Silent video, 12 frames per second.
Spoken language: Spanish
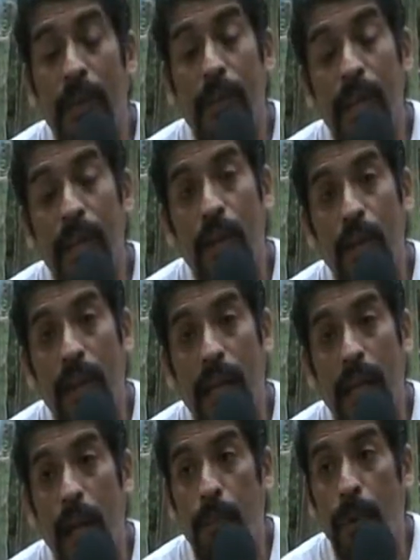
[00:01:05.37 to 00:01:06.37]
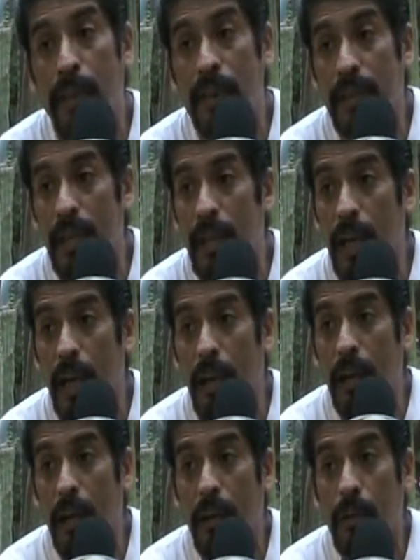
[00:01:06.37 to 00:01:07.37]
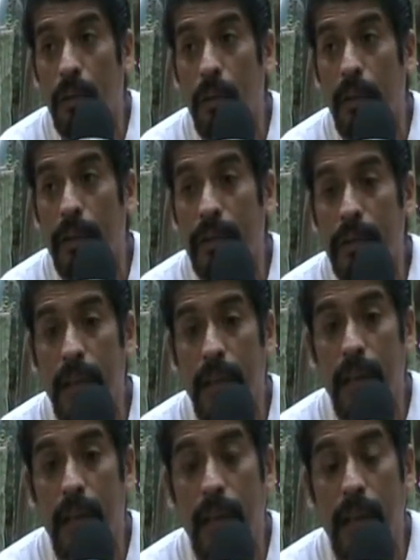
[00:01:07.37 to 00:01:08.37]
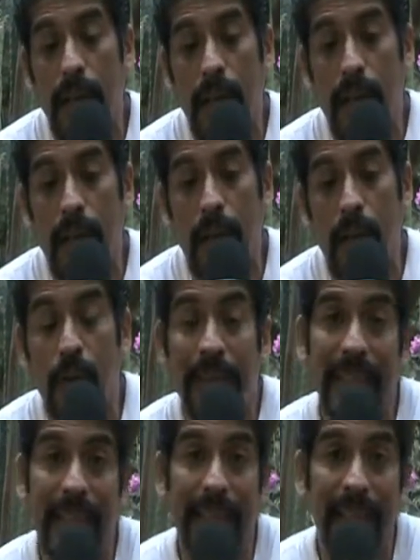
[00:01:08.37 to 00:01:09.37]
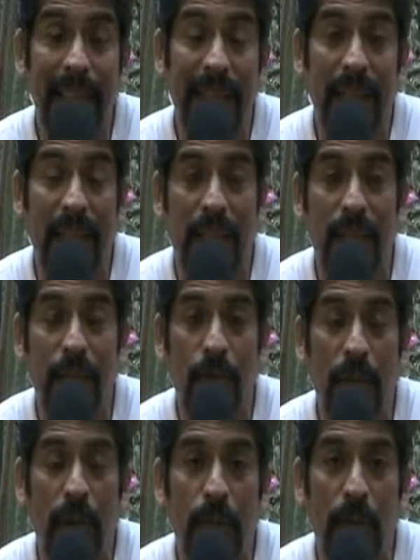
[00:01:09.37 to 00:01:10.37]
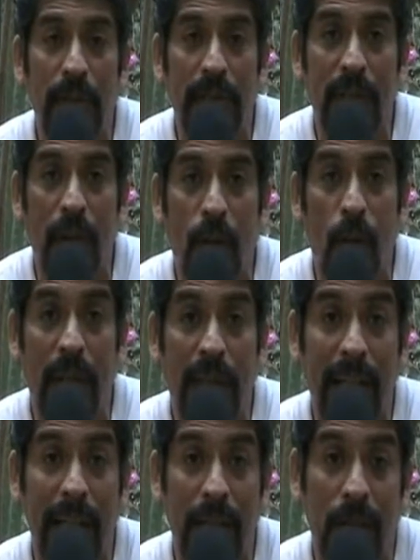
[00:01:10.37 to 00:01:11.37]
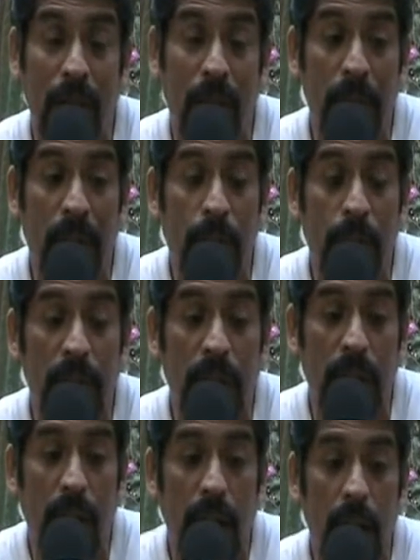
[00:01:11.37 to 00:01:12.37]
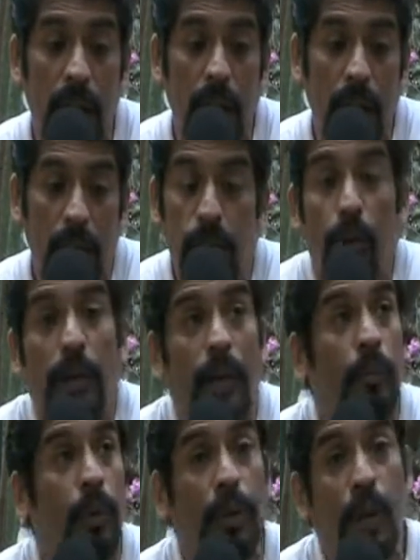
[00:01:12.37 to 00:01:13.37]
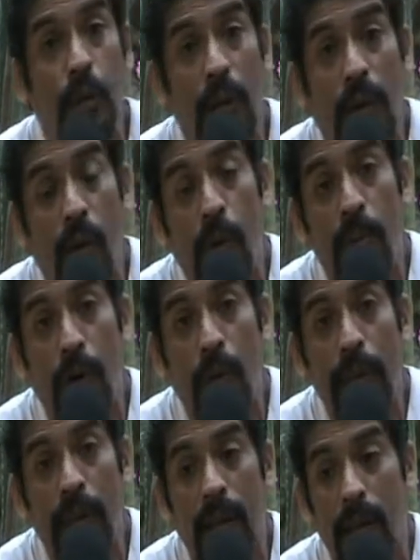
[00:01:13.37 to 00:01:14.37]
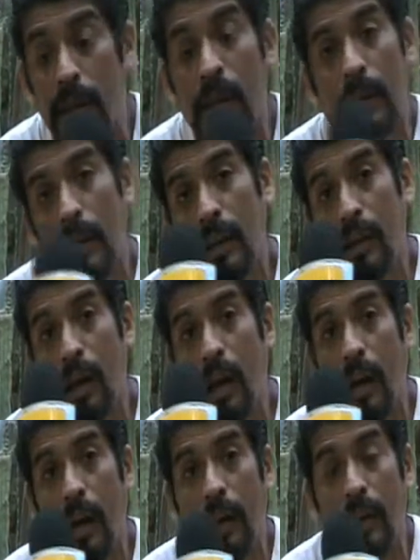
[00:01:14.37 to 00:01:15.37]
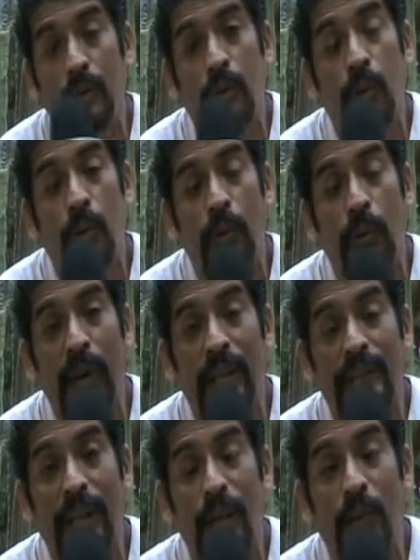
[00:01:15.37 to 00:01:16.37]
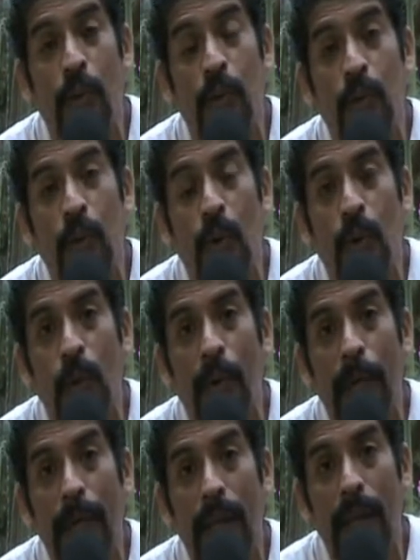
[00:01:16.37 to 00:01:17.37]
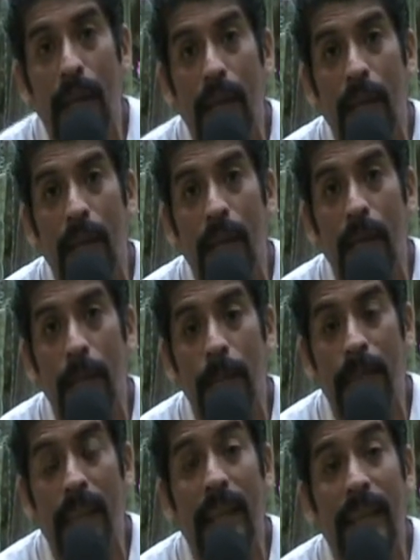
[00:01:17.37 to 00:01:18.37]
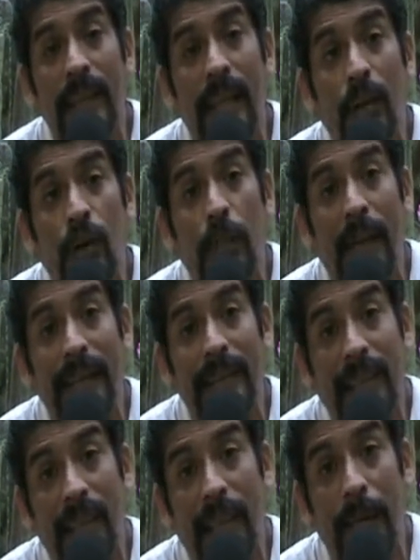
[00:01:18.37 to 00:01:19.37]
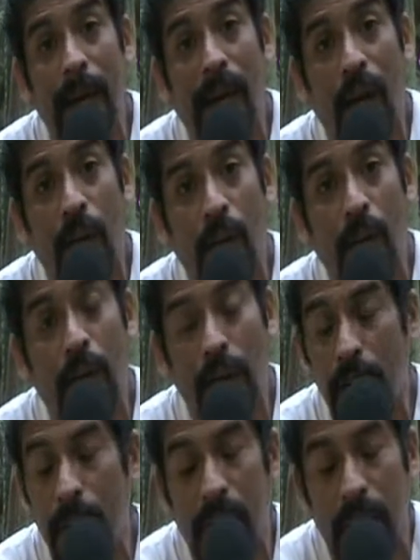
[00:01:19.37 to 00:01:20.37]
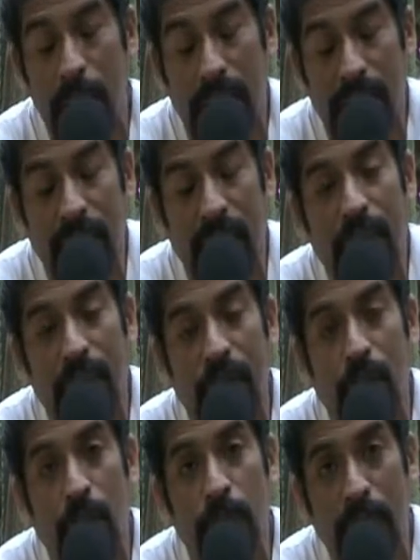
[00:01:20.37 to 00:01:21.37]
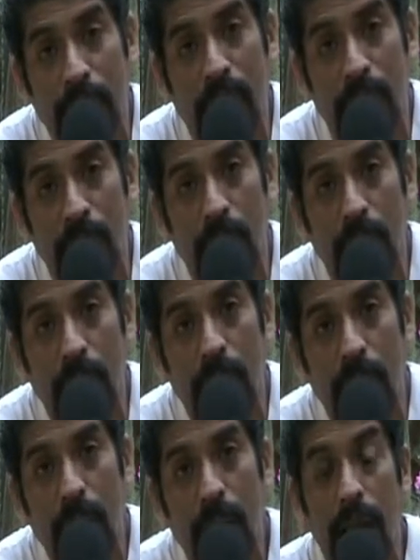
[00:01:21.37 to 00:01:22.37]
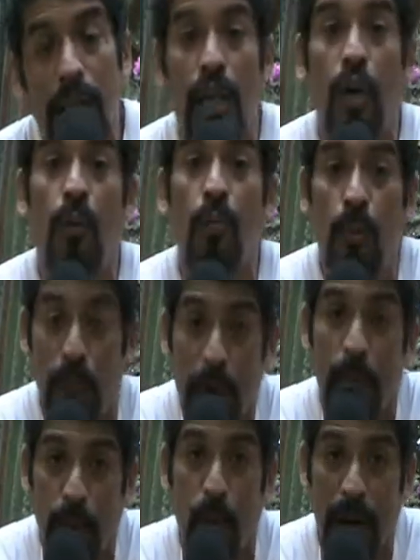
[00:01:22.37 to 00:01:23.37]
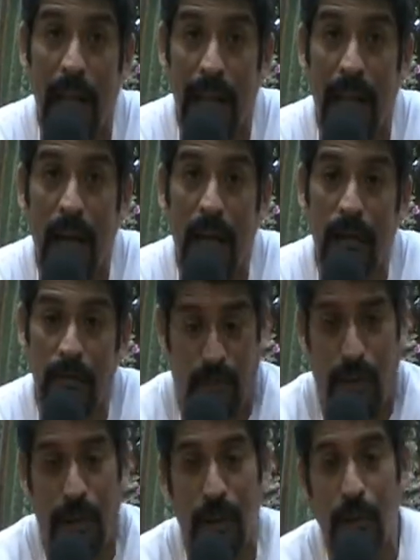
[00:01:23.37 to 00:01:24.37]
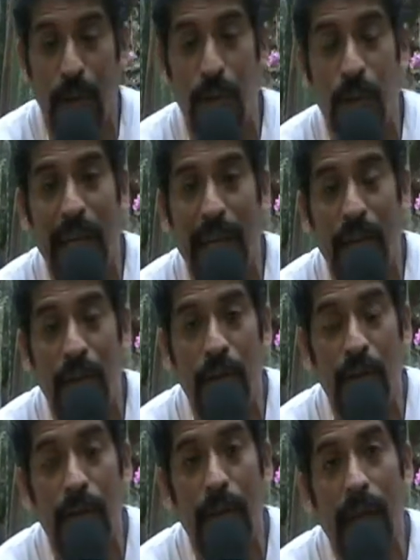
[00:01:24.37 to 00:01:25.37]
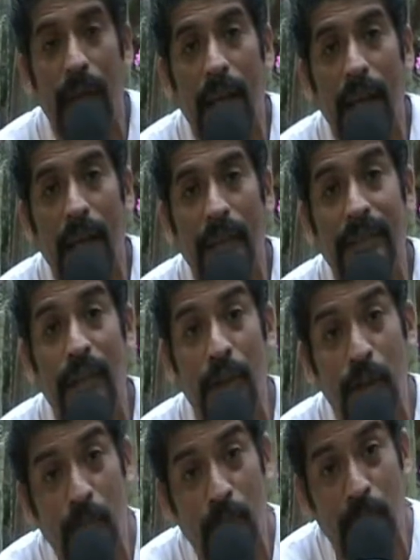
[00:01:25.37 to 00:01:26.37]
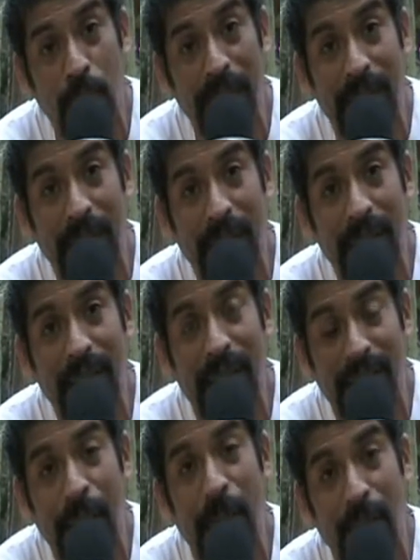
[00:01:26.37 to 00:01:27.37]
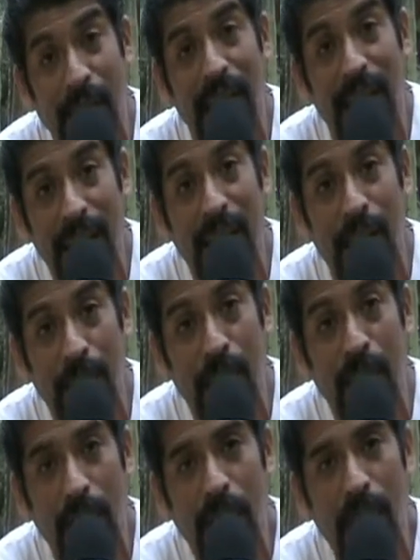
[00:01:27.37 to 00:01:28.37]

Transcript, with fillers: sabiendo de que la poesía no, este, eh, no se desdice el ejercicio de la poesía con el ejercicio de la vida política, eh, por ejemplo, Neruda, como me comentan, era, estuvo, fue hasta incluso eh, candidato para ser el embajador, el, presidente de su país, ¿no? Y que como buen poeta, porque Neruda es un genio, cedió su presidencia a Salvador Allende, ¿no?